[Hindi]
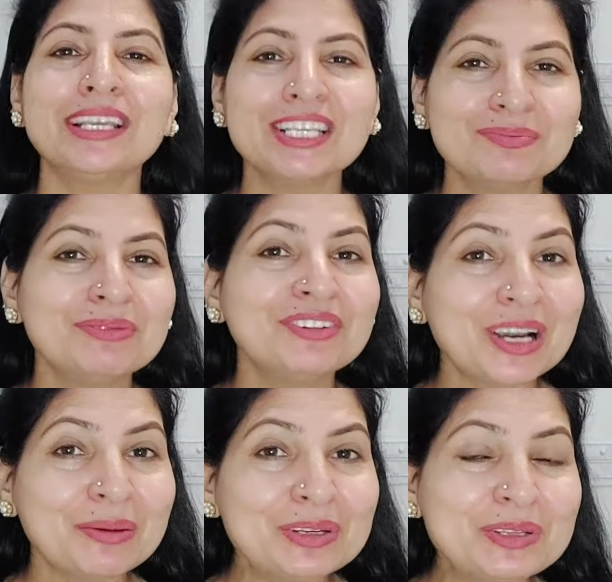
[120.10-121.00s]
इसमें
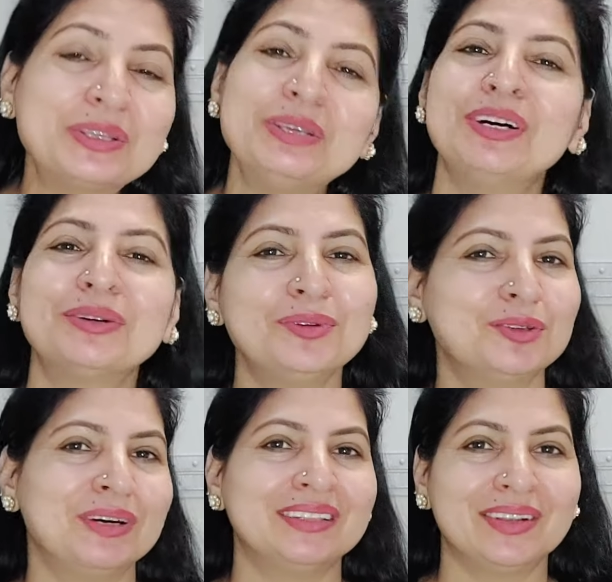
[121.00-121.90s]
विटामिन सी भरपूर
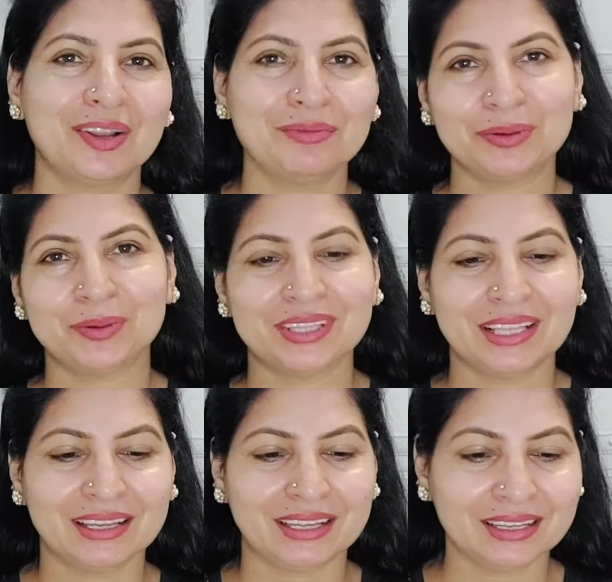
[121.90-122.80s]
मात्रा में होता है